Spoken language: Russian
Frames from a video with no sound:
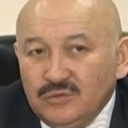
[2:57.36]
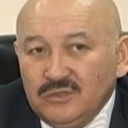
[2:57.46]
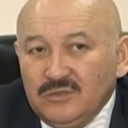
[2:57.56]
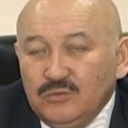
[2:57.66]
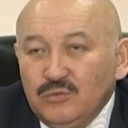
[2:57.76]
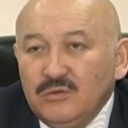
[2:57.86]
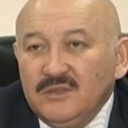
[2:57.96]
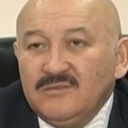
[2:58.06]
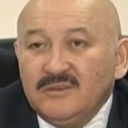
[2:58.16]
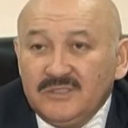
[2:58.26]
созданы, но
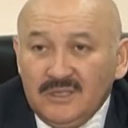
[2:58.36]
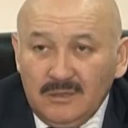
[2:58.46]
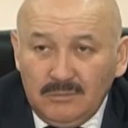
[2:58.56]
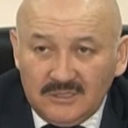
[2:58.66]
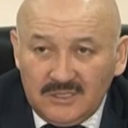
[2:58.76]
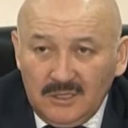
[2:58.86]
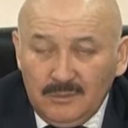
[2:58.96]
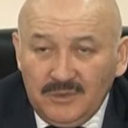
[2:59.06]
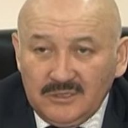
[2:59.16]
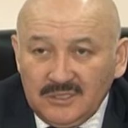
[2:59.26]
не во всех областях,
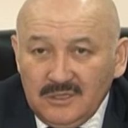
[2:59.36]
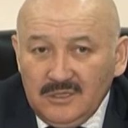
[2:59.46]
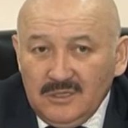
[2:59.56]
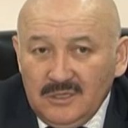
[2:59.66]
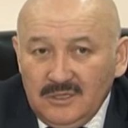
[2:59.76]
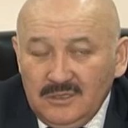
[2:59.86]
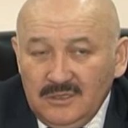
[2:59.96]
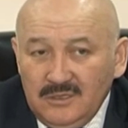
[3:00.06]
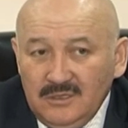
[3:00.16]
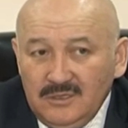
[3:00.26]
опять же.
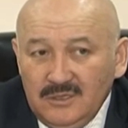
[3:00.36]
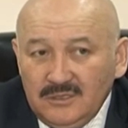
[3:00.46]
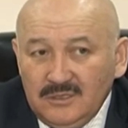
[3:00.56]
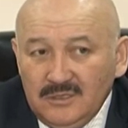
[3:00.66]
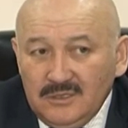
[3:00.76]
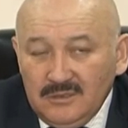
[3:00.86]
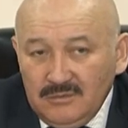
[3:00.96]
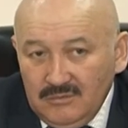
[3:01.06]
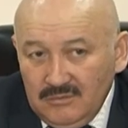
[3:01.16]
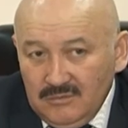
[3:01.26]
И эти
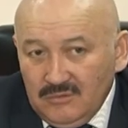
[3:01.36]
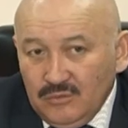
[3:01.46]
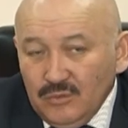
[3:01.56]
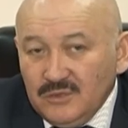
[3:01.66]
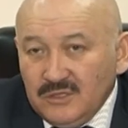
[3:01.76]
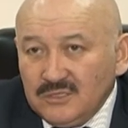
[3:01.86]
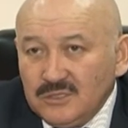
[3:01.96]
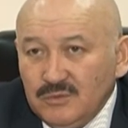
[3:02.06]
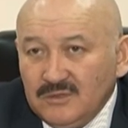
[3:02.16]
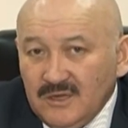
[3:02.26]
э, клубы
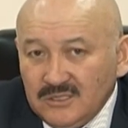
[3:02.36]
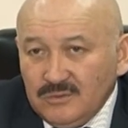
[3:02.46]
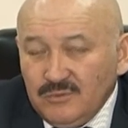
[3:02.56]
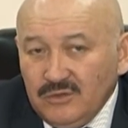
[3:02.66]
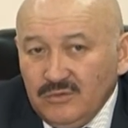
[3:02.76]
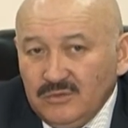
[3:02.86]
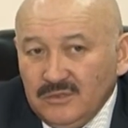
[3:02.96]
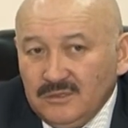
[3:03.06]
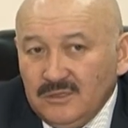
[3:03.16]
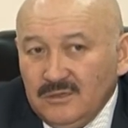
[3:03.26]
должны быть в каждом
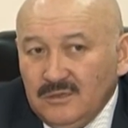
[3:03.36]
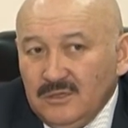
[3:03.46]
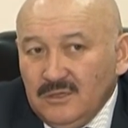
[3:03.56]
регионе. Это